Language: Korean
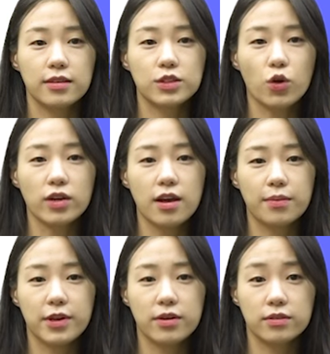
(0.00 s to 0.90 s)

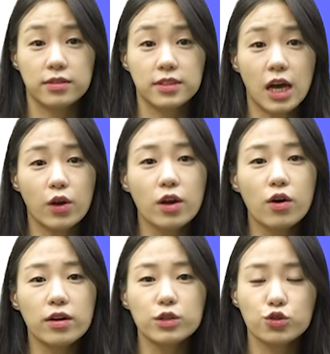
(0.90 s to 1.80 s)
정리하면
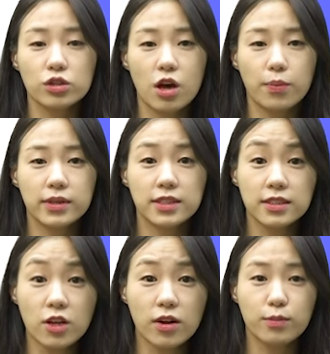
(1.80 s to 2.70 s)
장외거래 중개업을
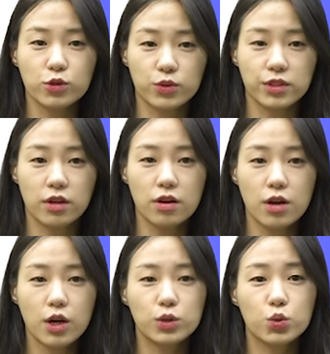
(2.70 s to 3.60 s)
신설함으로써
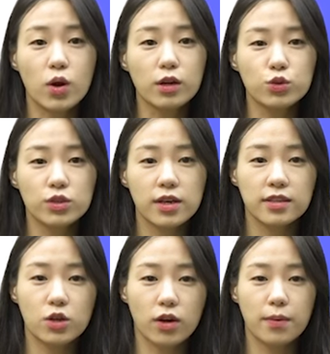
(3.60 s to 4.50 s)
조각투자에
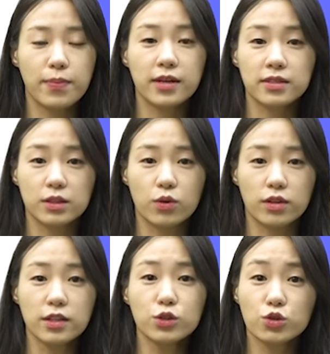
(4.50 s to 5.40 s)
적합한
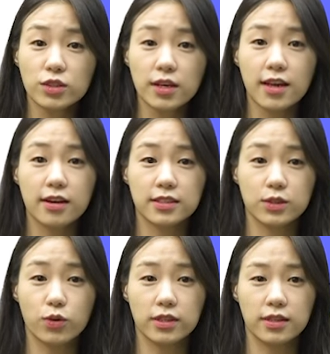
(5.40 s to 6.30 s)
증권인
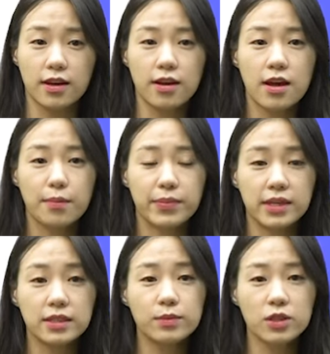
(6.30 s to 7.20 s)
투자계약증권이나
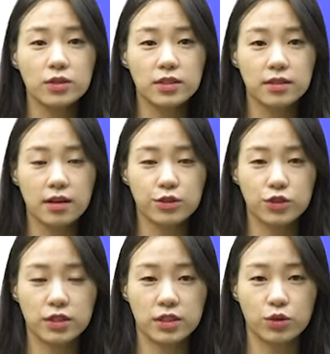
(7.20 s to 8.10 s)
비금전
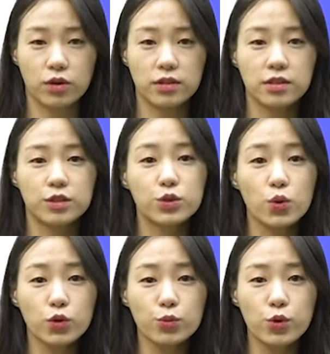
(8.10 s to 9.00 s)
신탁수익증권을
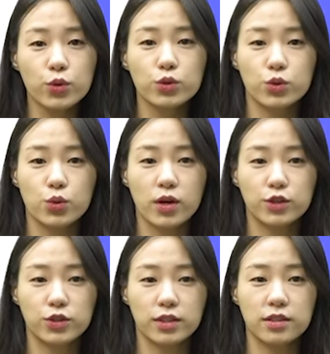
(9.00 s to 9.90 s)
소규모로 유통할
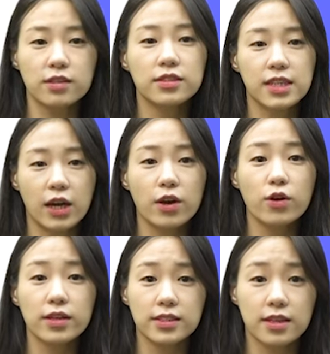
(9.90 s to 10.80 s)
수 있는
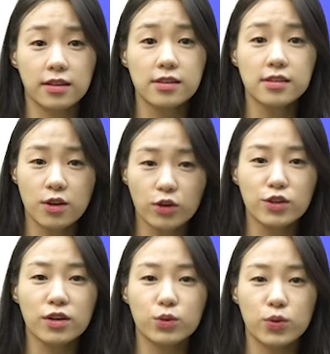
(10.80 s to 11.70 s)
장외거래 시장을
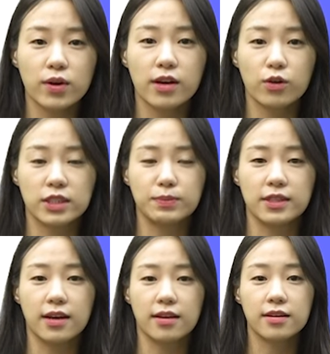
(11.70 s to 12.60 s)
형성하도록 한
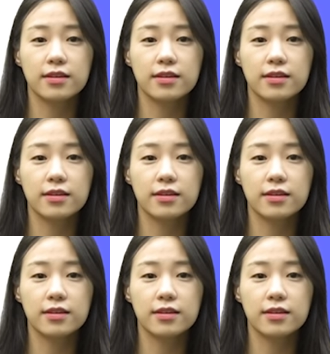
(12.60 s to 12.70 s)
것입니다.